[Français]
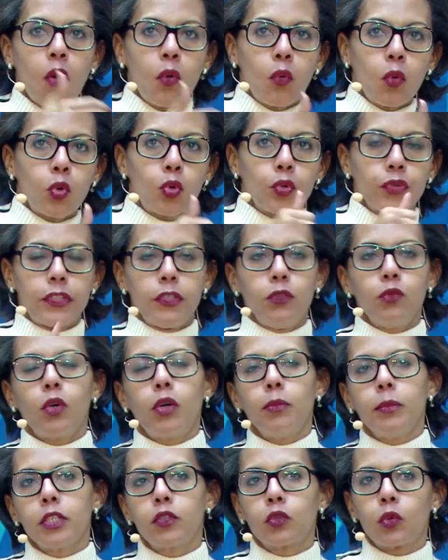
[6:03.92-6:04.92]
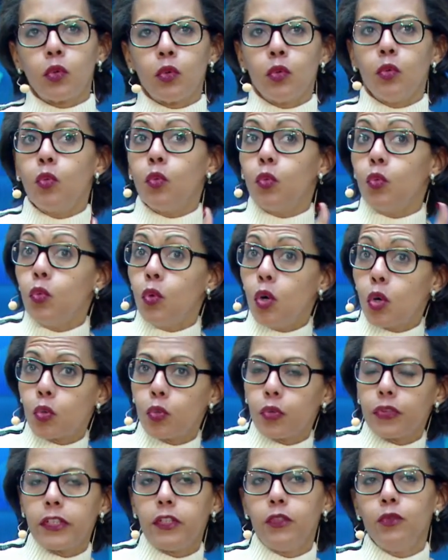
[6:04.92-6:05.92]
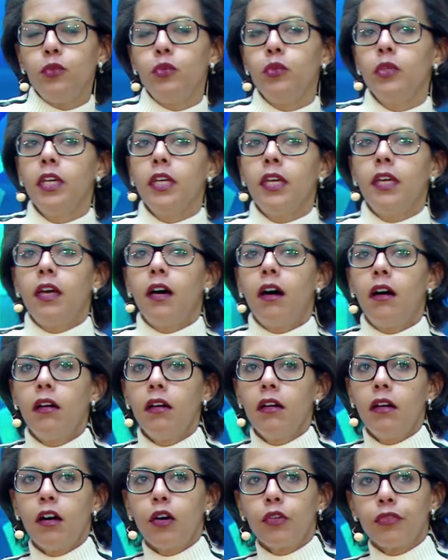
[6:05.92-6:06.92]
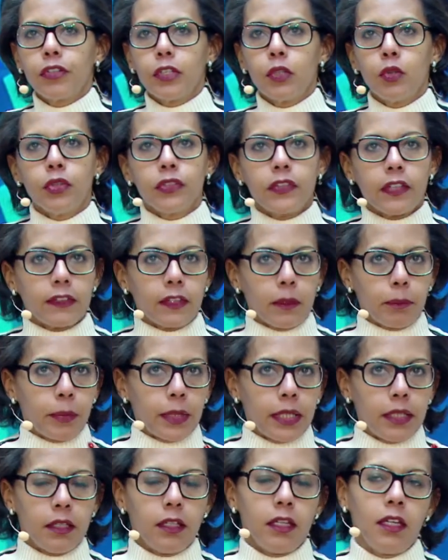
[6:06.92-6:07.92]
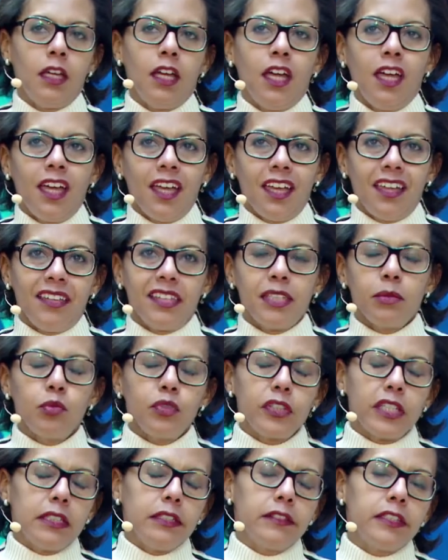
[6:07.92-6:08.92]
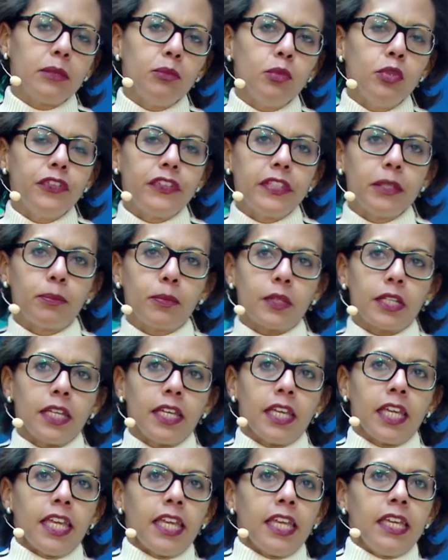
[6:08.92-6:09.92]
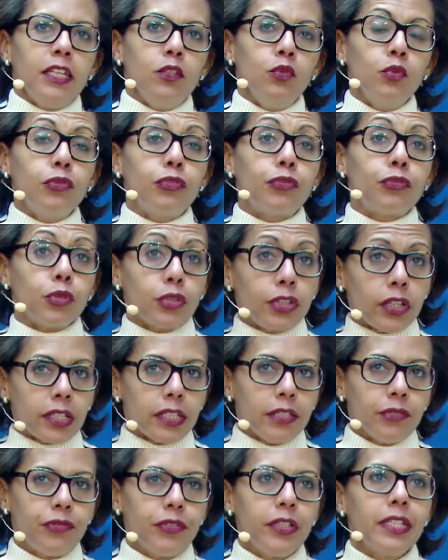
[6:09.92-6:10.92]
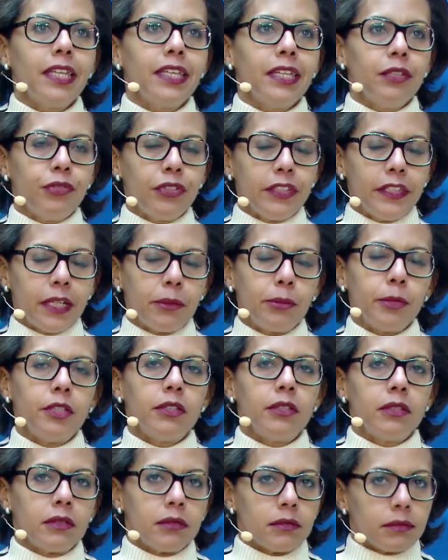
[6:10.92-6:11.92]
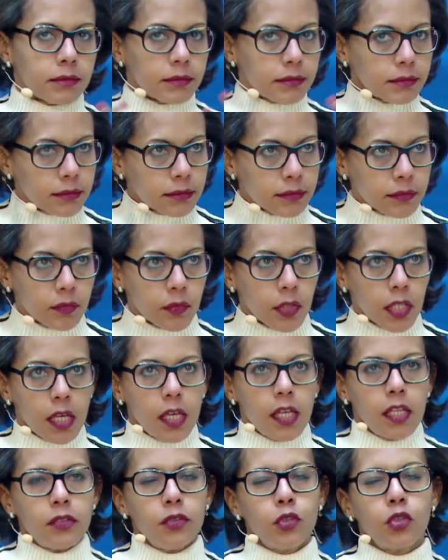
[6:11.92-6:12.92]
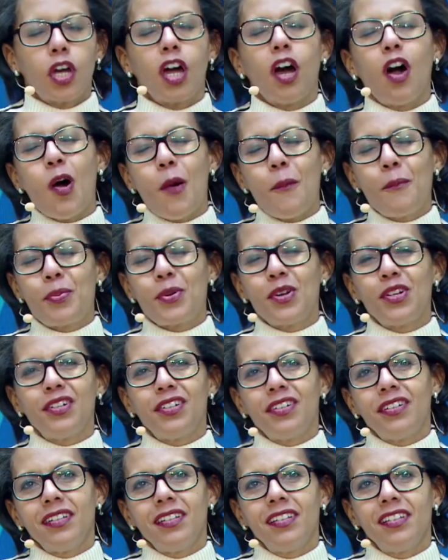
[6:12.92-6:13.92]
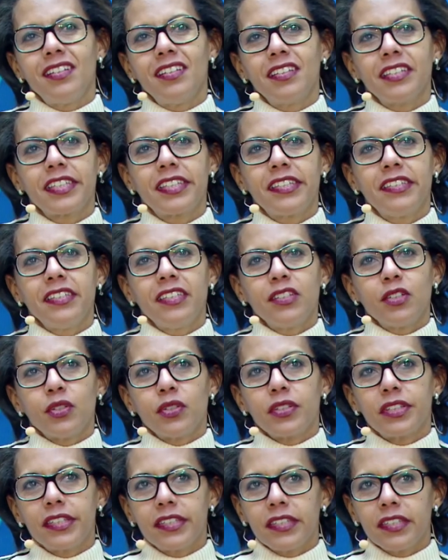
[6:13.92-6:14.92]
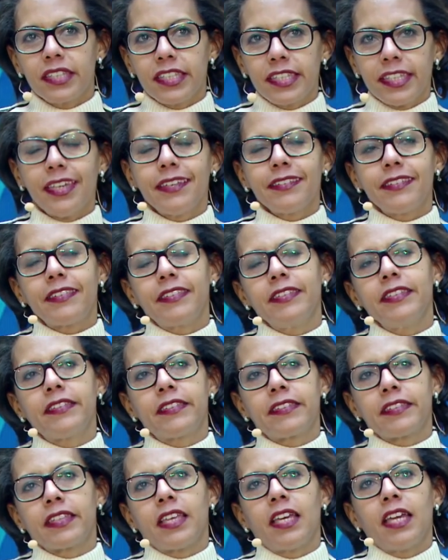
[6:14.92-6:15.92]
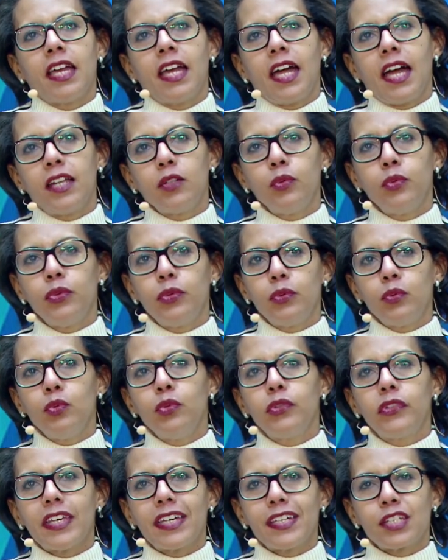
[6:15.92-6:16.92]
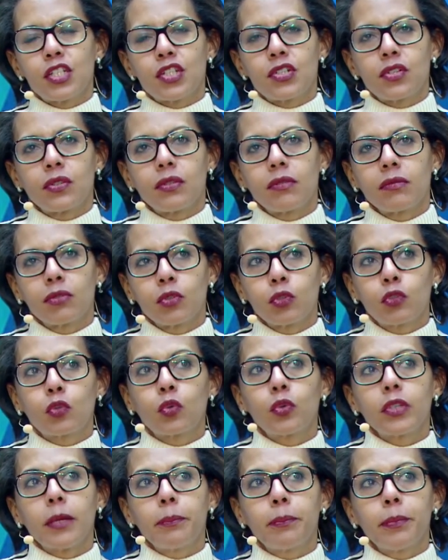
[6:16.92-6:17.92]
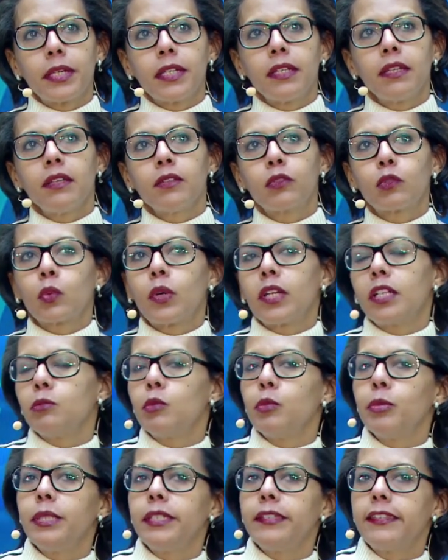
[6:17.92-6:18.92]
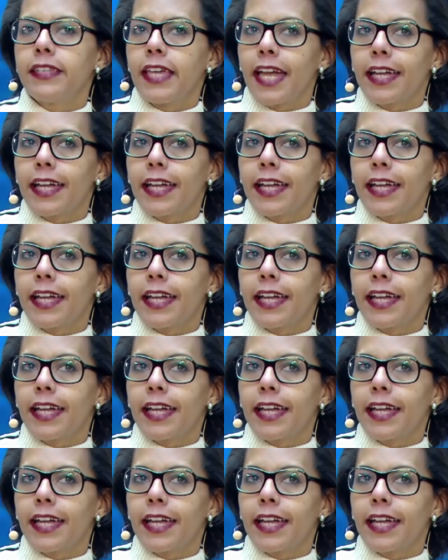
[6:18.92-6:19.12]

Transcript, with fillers: on continue en métro ou on continue euh, en vélo, ça s'appelle euh, des modalités multiples. Il nous faut dans les villes évidemment de grands plans euh, euh, qui, qui, incitent à l'usage de ce qu'on appelle soit les mobilités